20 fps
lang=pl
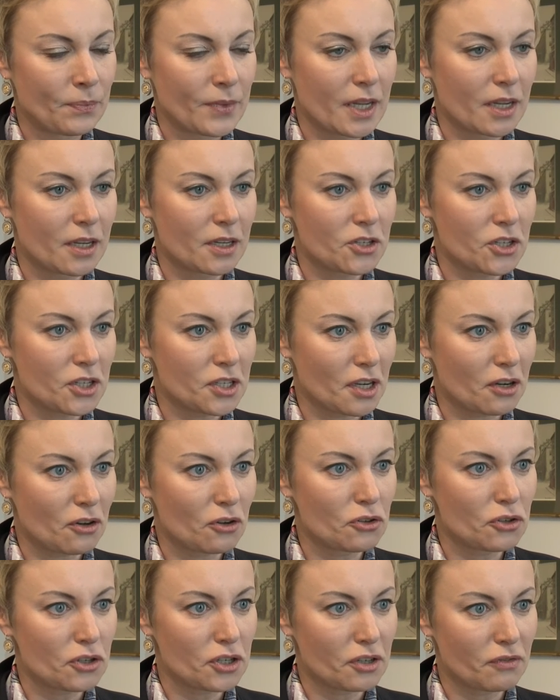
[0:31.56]
e, że
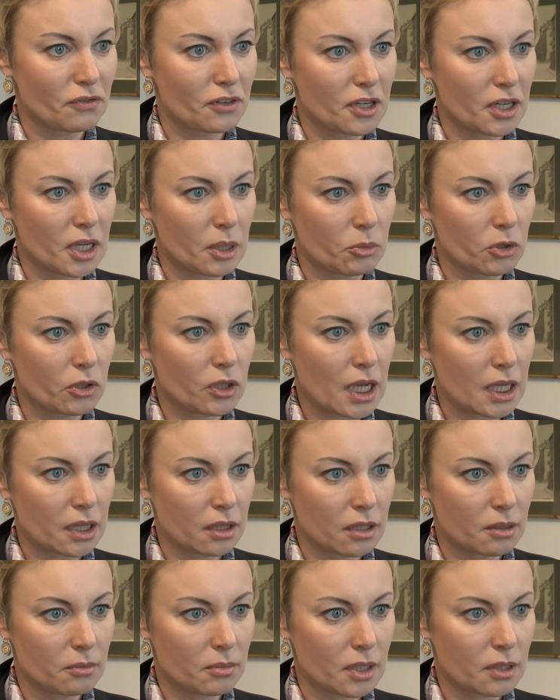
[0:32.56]
zakończy się wynikiem
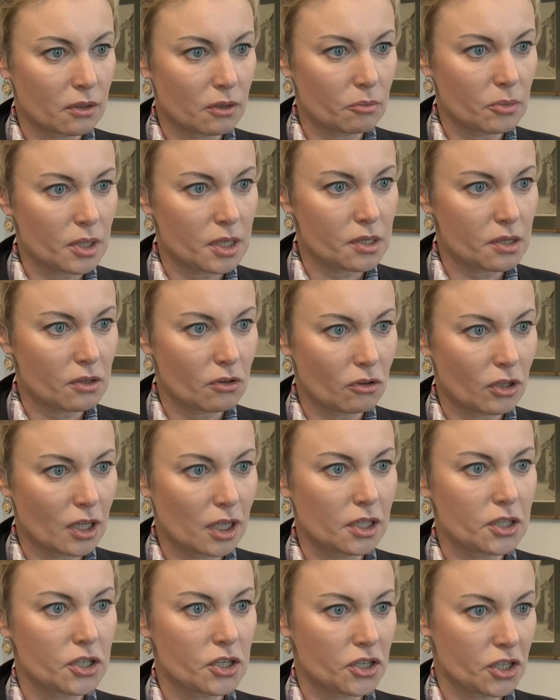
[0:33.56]
dodatnim, natomiast to
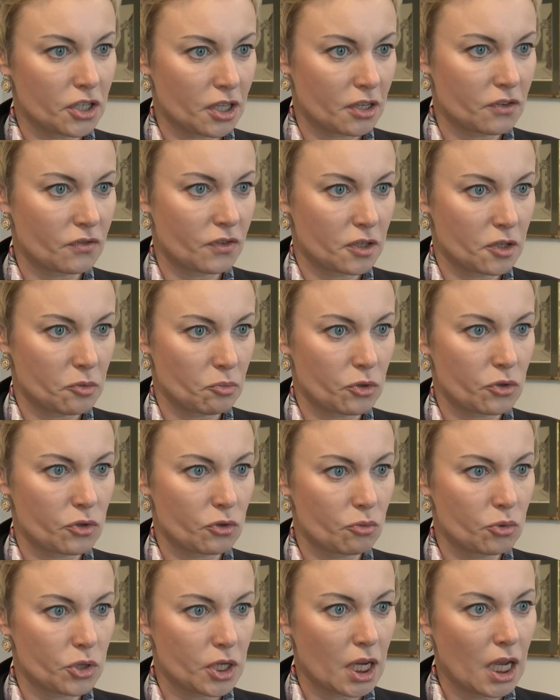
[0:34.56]
należy czytać w ten
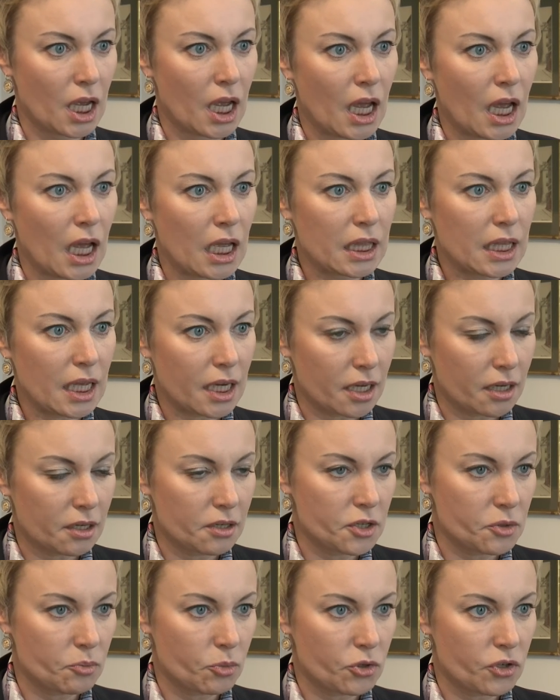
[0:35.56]
sposób, że tak jak
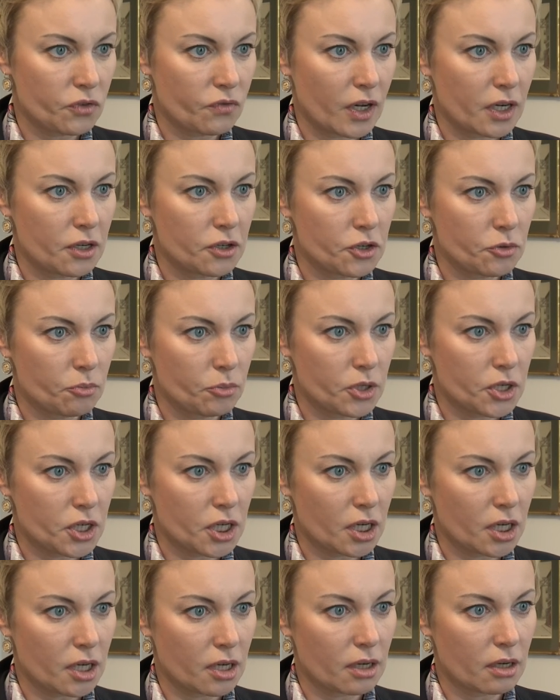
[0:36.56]
nie spodziewaliśmy
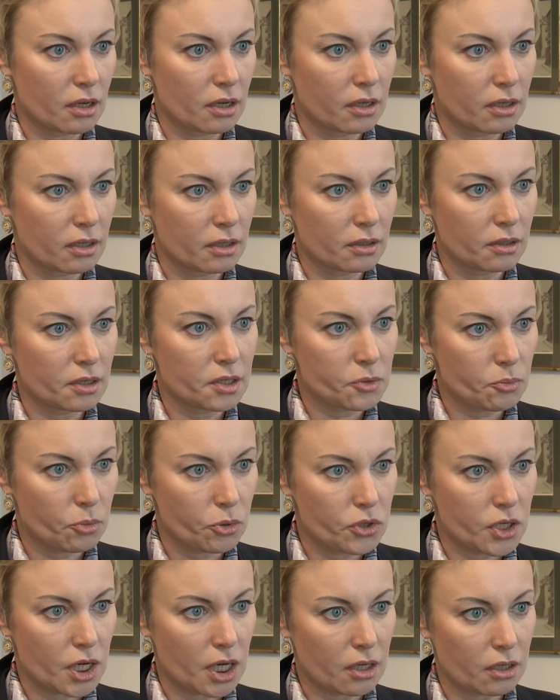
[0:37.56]
się
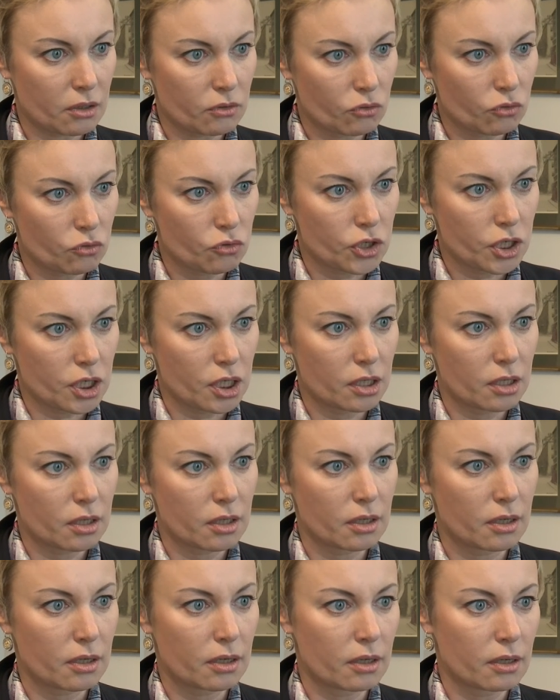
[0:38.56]
niespodzianek
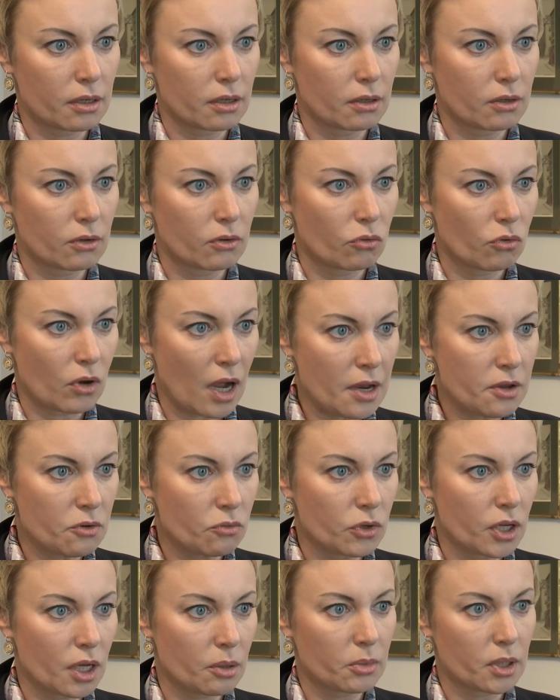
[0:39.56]
dużych, ani
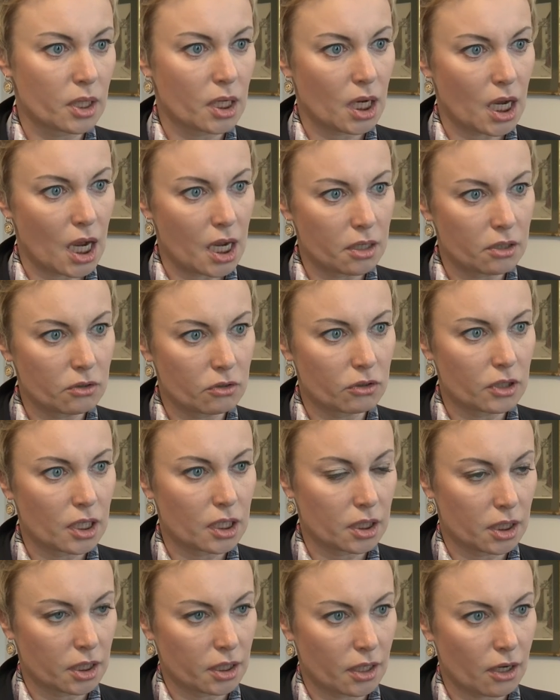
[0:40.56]
ujemnych, ani
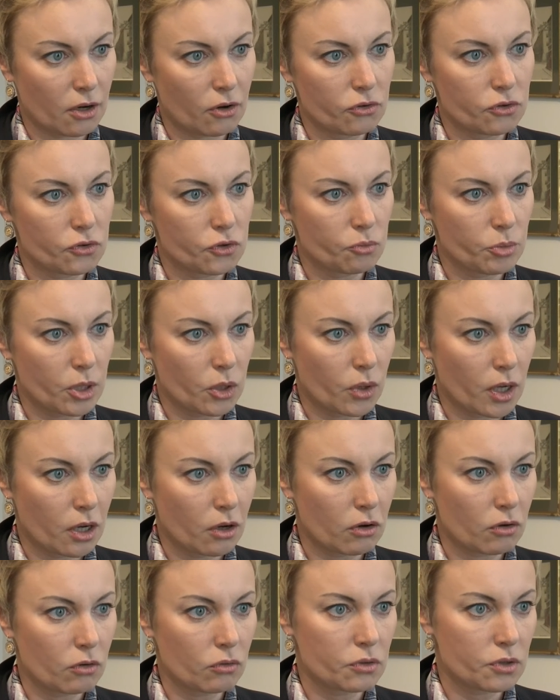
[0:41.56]
dodatnich na koniec
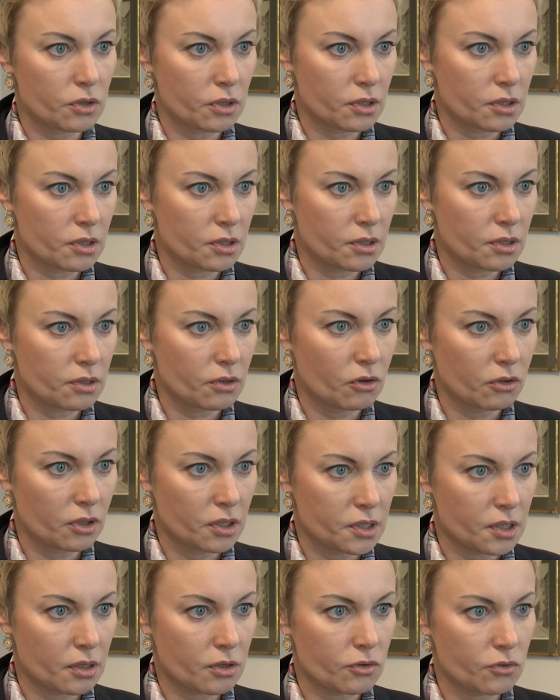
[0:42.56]
ubiegłego roku, co jest
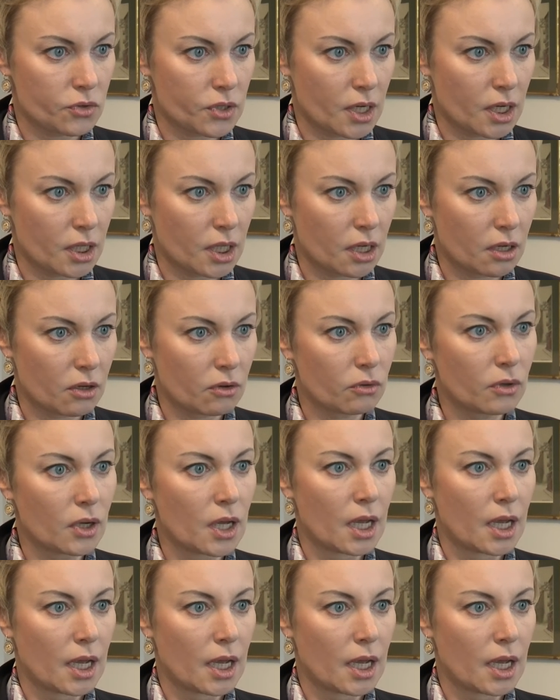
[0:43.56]
zgodne z naszą strategią,